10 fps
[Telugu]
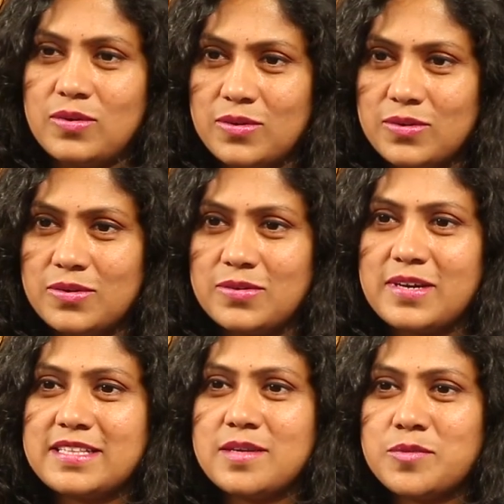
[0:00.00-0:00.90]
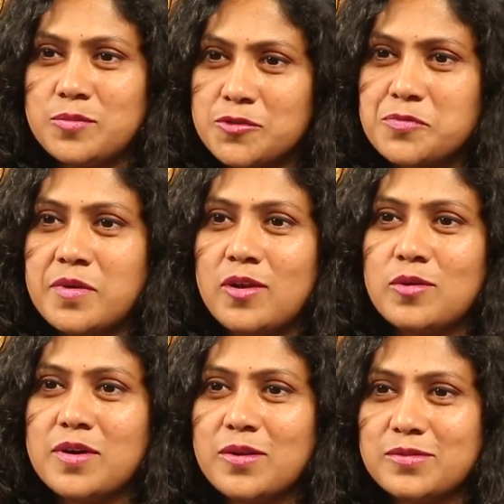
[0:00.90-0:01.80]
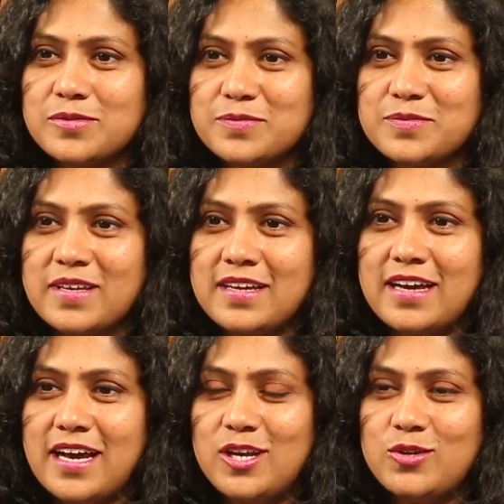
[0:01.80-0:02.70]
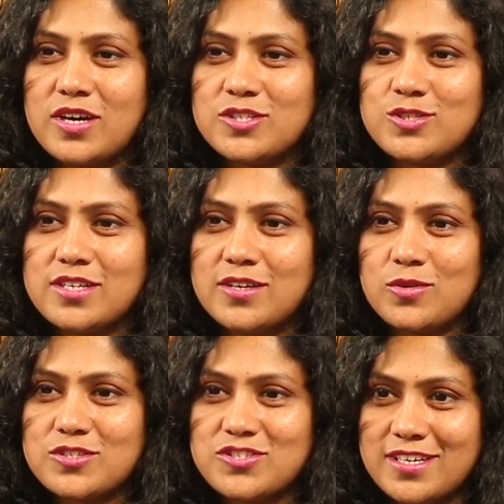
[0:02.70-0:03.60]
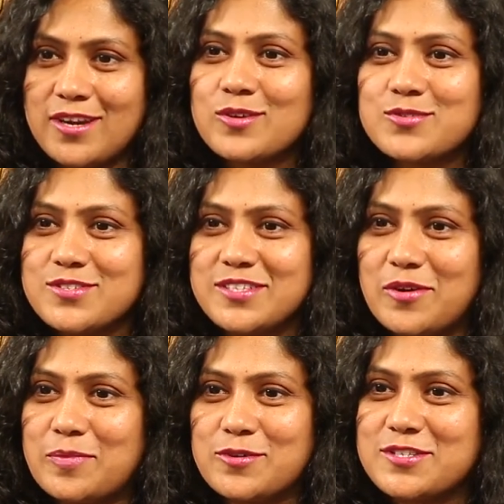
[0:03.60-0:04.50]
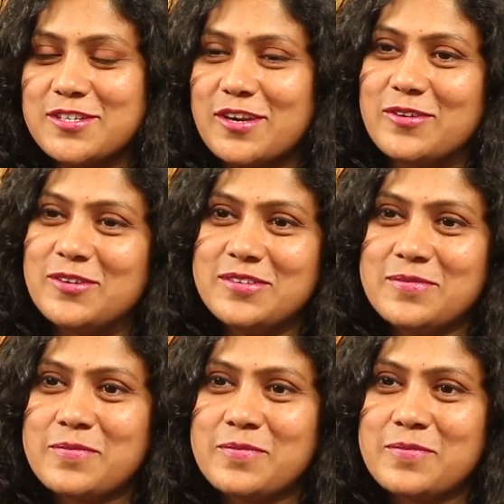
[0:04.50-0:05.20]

ఓహో అయితే ఇప్పుడు పుష్పాలు మనం అల్లు అర్జున్ని ఒక చీరలో చూసాం ఆ పోస్టర్లో